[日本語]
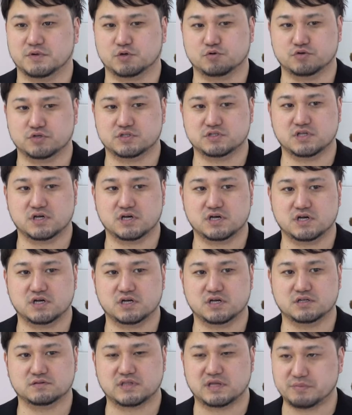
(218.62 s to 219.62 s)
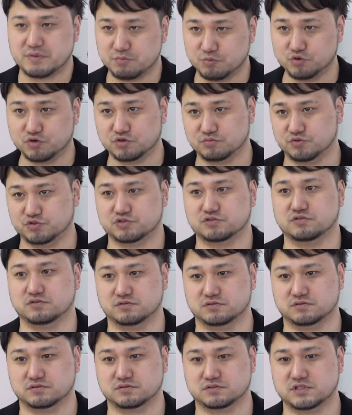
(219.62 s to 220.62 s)
こういった食べ物をもちろ
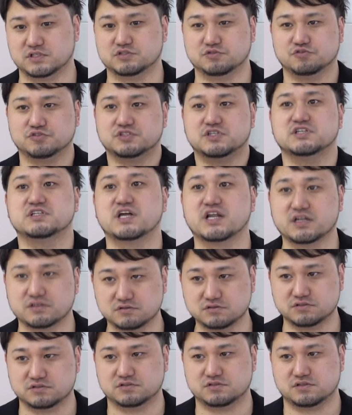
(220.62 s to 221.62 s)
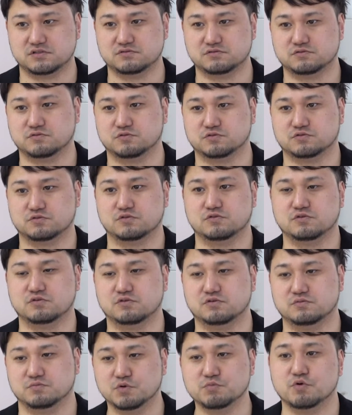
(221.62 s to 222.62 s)
ん寄贈していただくっていうこと
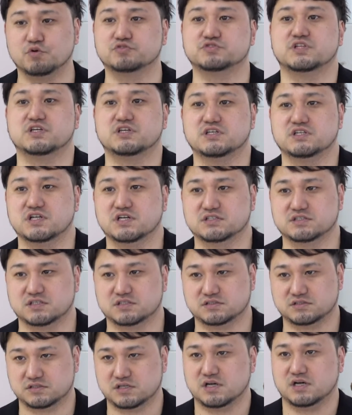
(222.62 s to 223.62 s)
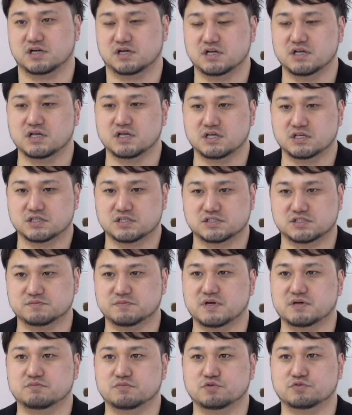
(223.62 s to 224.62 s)
も目的なんですが一
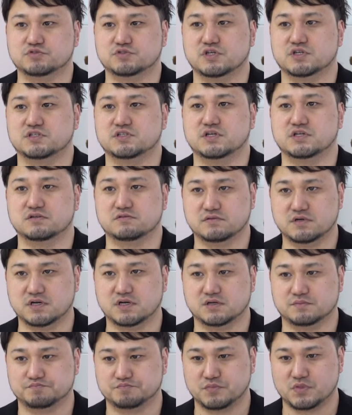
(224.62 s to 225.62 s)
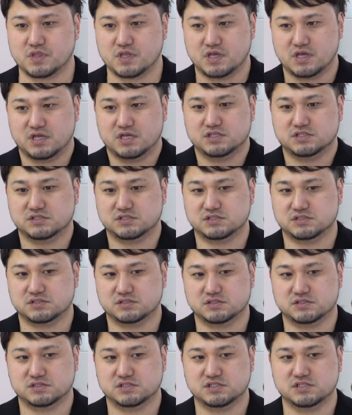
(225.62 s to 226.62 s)
番目的なのは、
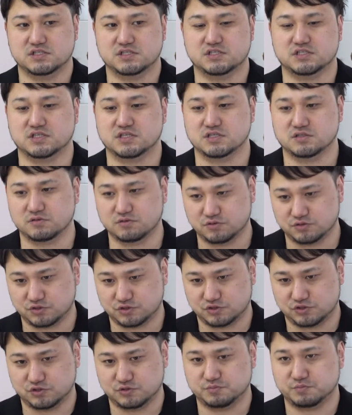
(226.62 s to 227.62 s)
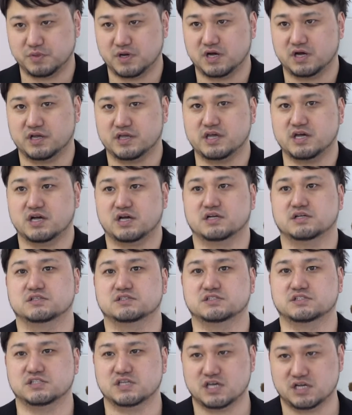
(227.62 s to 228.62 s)
えー、地域のスーパーや
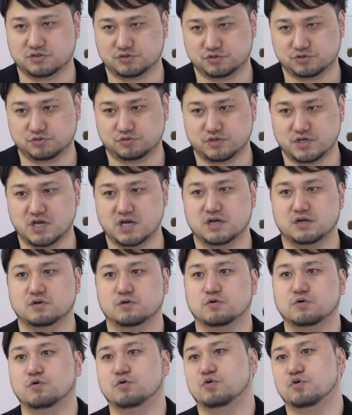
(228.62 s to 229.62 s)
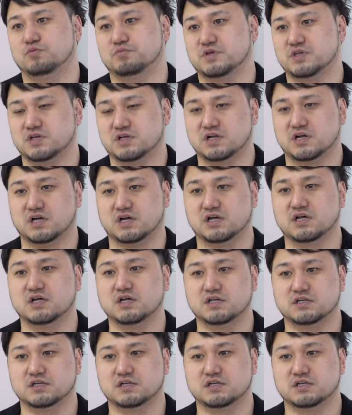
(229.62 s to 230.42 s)
市役所や公民館